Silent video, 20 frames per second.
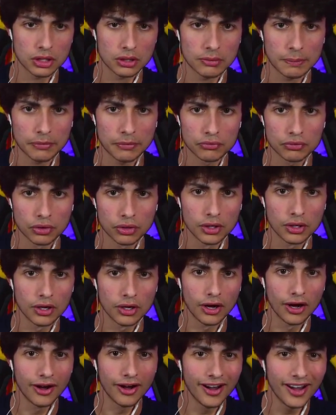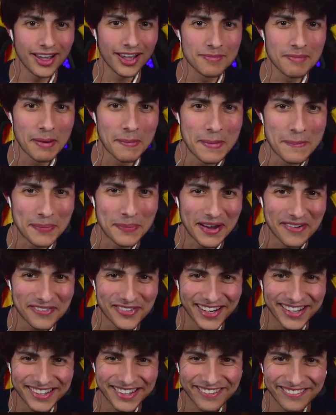Il m'a pas vu. Oh, il m'a même pas vu,
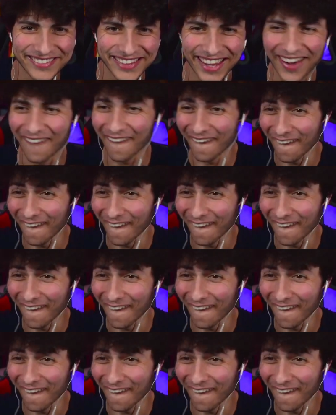les amis.